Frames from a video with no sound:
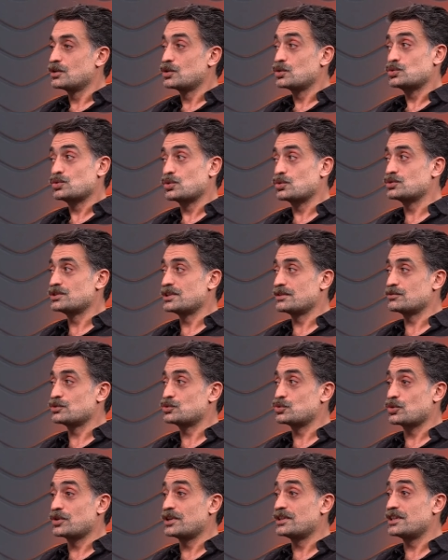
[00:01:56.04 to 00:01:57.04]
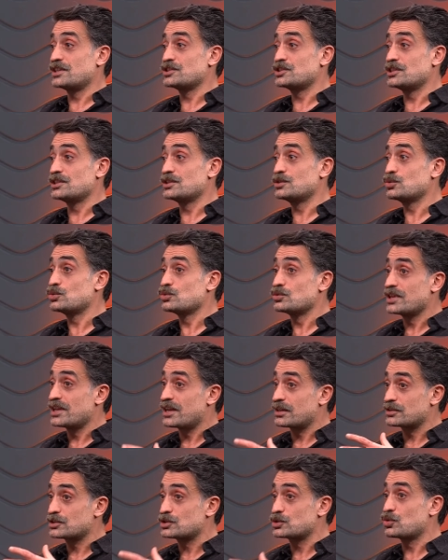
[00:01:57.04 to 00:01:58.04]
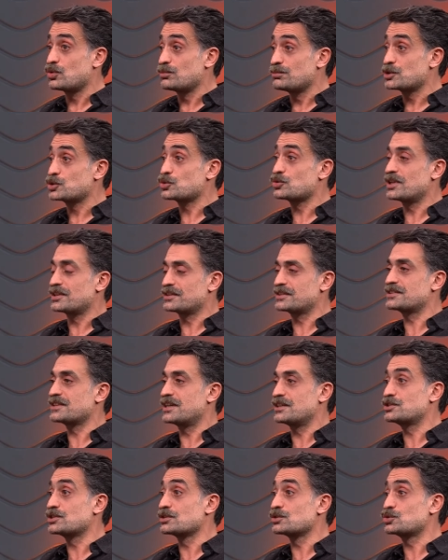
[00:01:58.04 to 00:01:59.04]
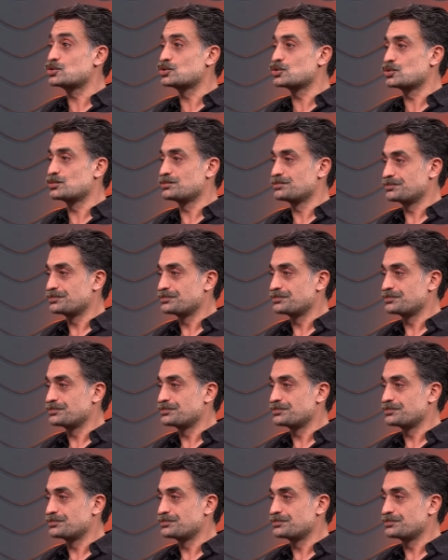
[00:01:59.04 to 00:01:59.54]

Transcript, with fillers: Çok zevkli, çok eğlenceliydi. Günde yaklaşık 15-16 saat çalışıyordum.